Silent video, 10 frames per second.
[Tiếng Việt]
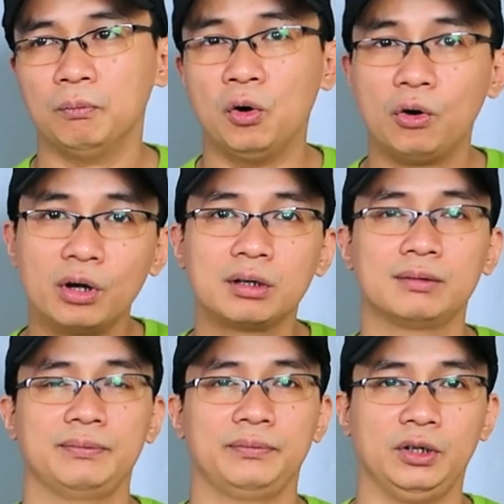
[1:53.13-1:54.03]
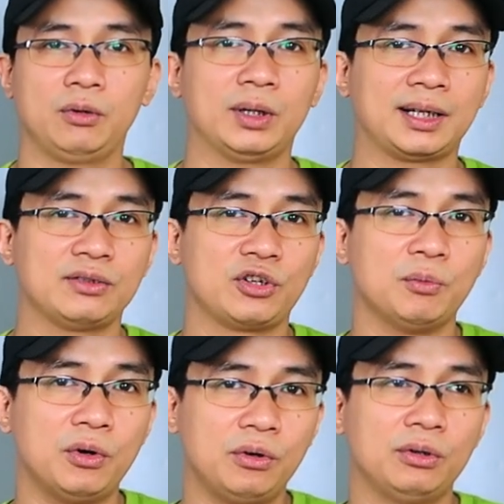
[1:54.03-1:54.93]
bố đó quà tặng
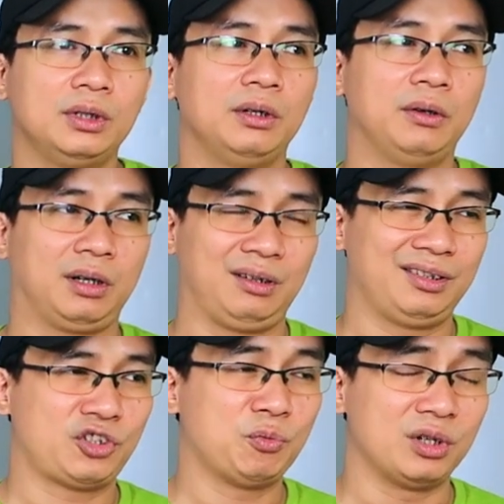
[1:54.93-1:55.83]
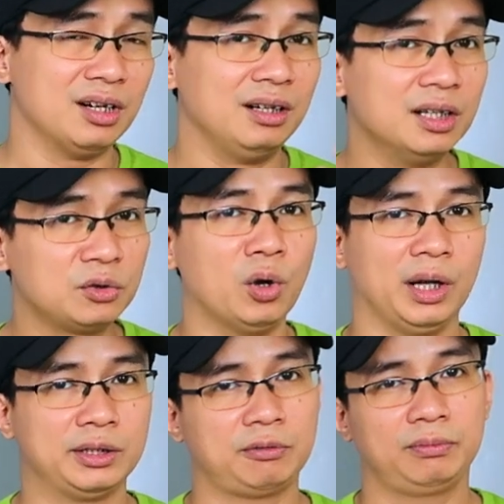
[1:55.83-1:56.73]
cho bố hoặc là cho một người lớn
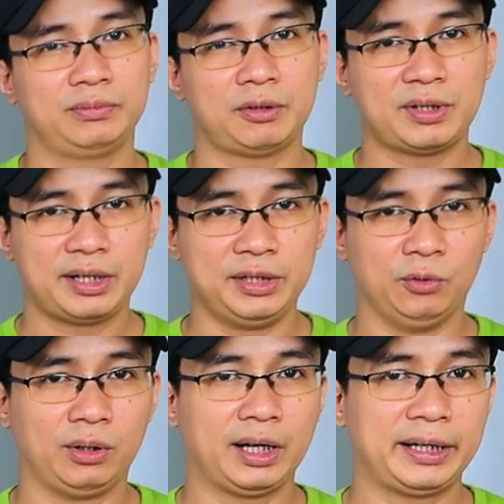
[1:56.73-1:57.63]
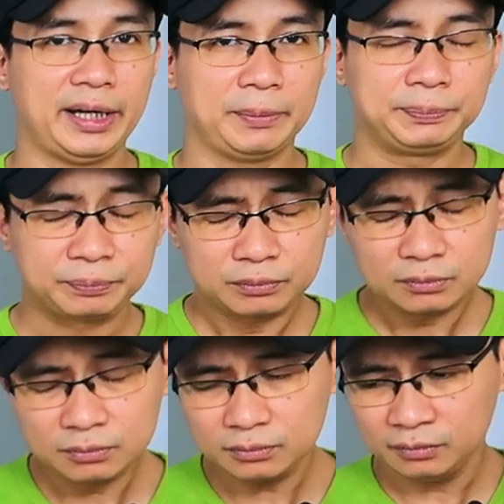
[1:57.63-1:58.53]
tuổi là trong trong gia đình của các anh em
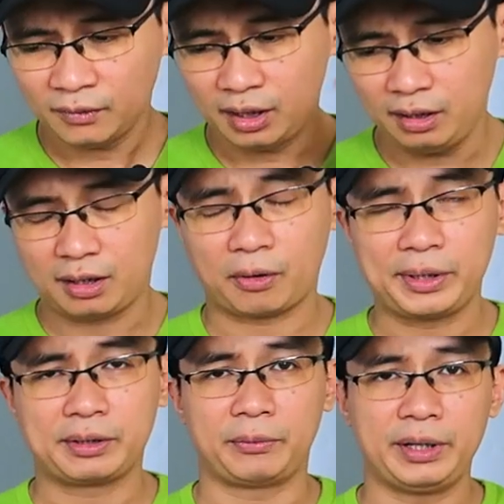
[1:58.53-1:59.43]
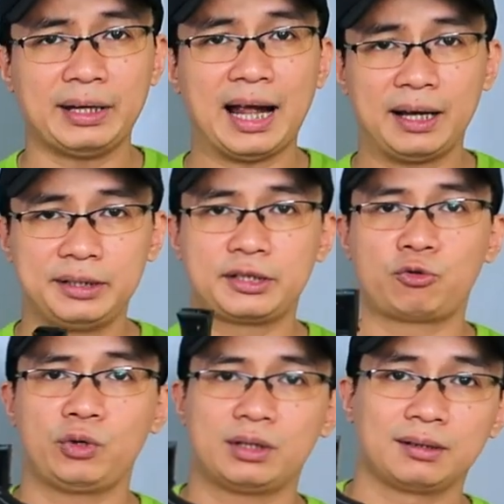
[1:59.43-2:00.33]
thì Creed Green
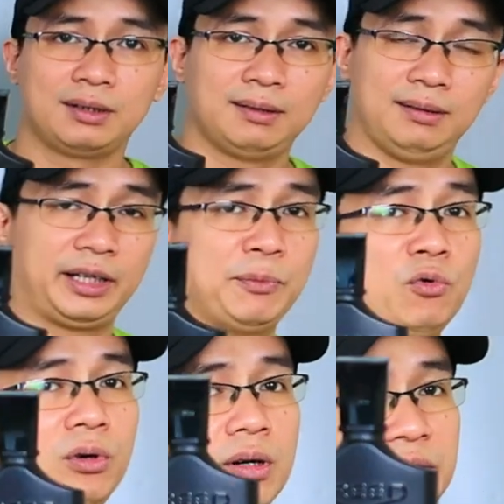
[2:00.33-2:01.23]
Iris Street là cái mùi